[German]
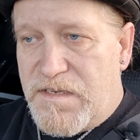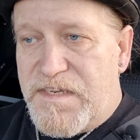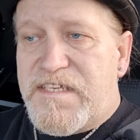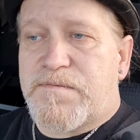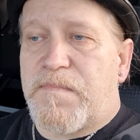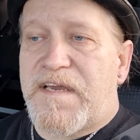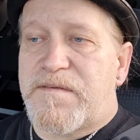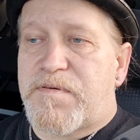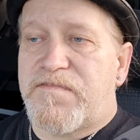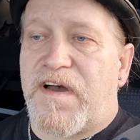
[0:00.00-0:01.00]
nicht
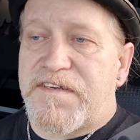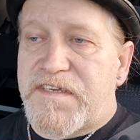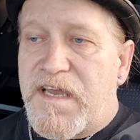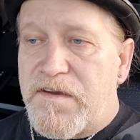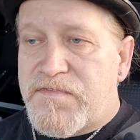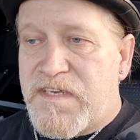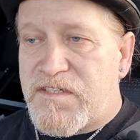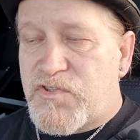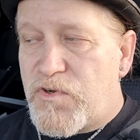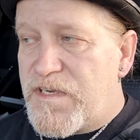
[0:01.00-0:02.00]
meine private
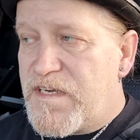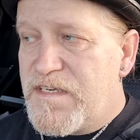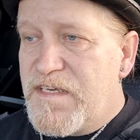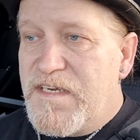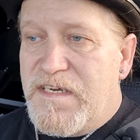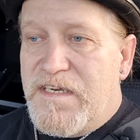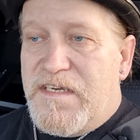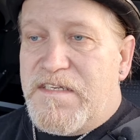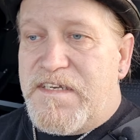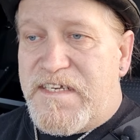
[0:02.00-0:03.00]
Kfz-Steuer,
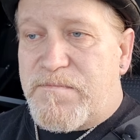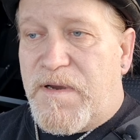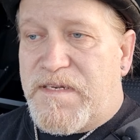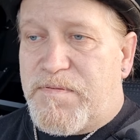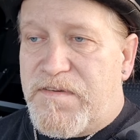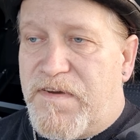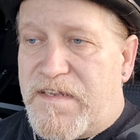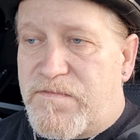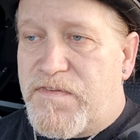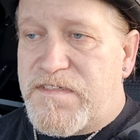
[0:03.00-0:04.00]
nicht meine
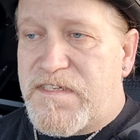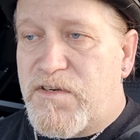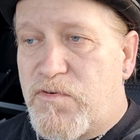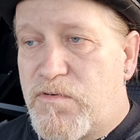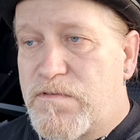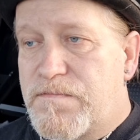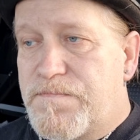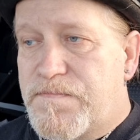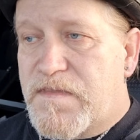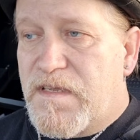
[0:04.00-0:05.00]
privaten Versicherungen,
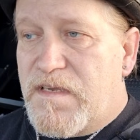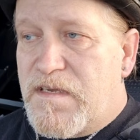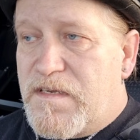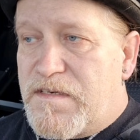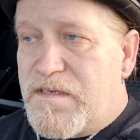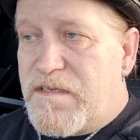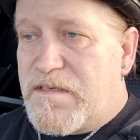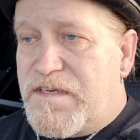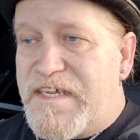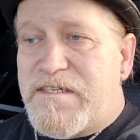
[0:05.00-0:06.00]

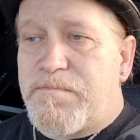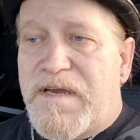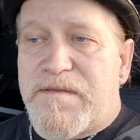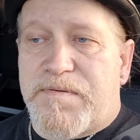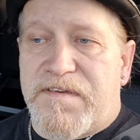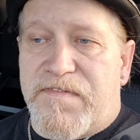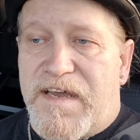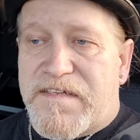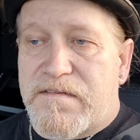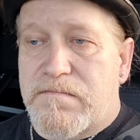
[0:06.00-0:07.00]
nicht meine
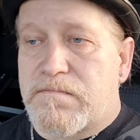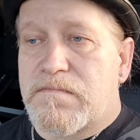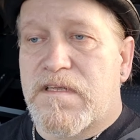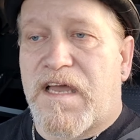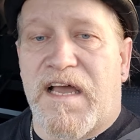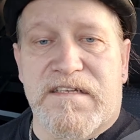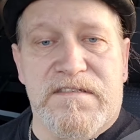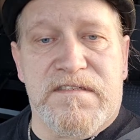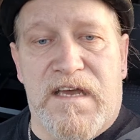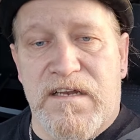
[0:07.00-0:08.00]
privaten
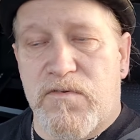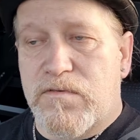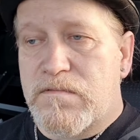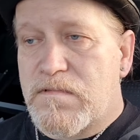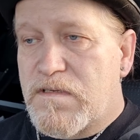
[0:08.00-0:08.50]
Ratenzahlungen.